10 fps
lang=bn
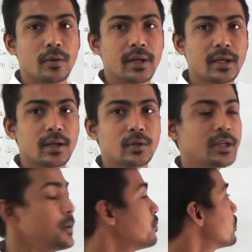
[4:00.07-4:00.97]
হওয়ার
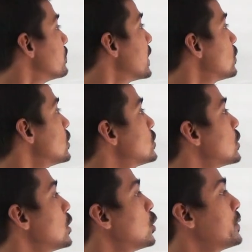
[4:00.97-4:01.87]
কারণে মেরু
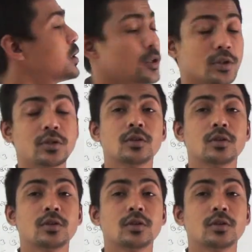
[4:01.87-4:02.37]
অঞ্চলে অভিকর্ষ